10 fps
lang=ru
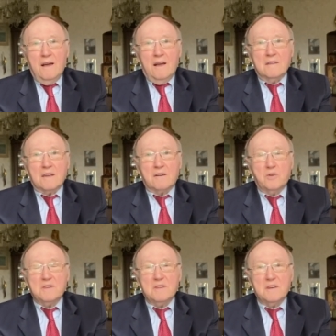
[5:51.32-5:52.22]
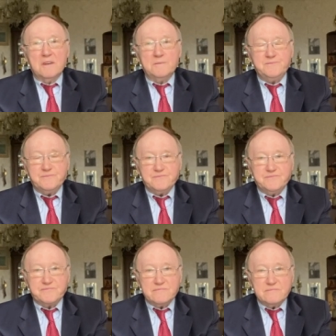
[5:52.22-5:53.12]
Так вот, э,
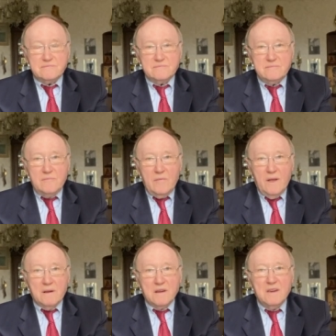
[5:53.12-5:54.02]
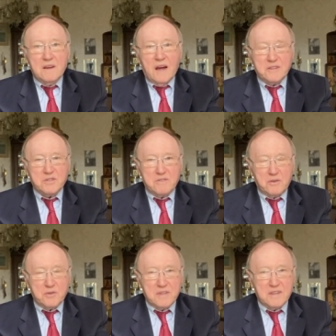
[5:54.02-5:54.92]
какие качества
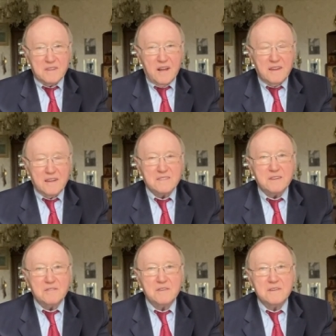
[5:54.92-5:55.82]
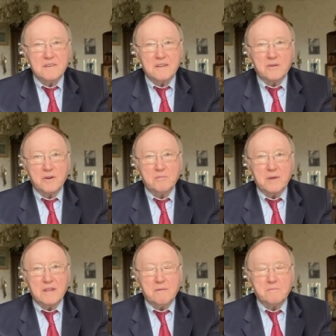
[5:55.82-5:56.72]
у этих итальянцев, которых мы
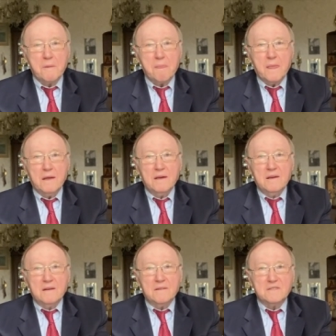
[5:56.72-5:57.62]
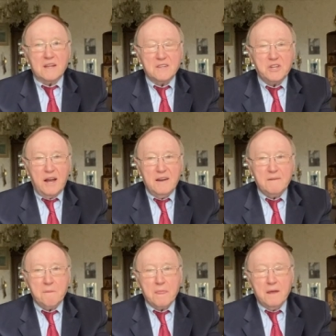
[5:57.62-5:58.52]
там встречали.
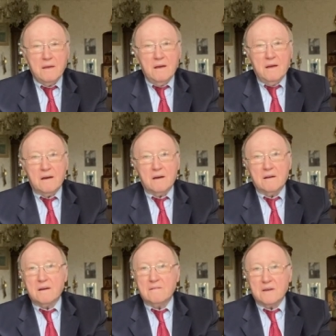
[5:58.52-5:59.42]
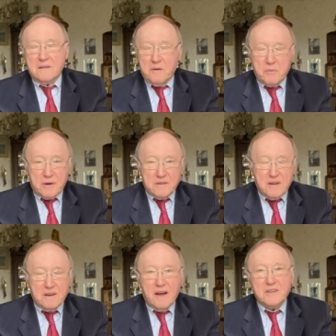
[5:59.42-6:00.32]
Э, это, во-первых,
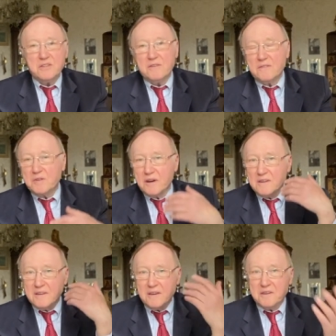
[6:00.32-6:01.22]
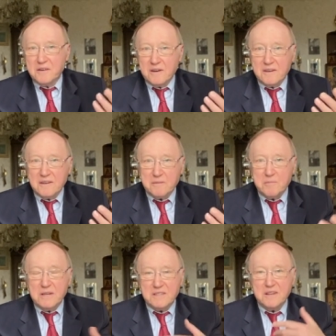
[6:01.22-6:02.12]
их качество, во-вторых, их э,
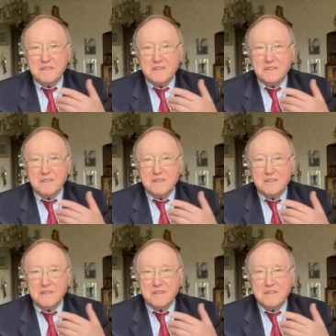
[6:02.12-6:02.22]
мысли,